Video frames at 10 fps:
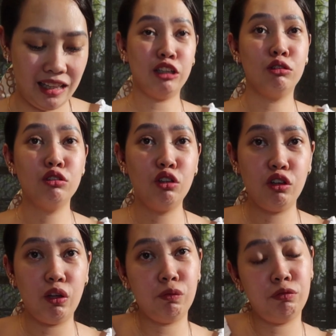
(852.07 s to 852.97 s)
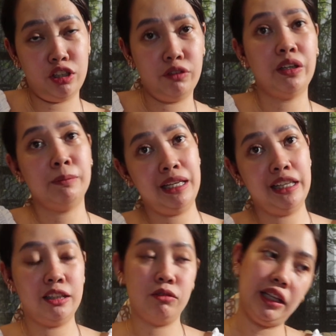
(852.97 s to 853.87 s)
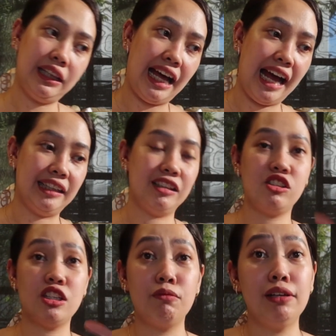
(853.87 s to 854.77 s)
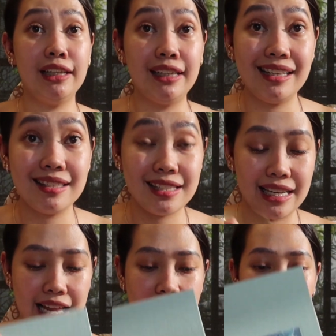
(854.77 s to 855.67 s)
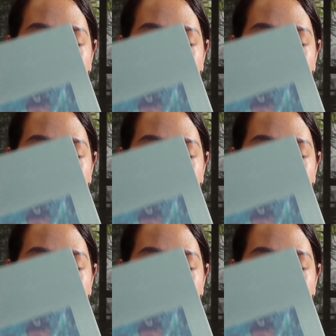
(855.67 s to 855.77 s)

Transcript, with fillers: I don't know if you're familiar with that. Jewelry sila.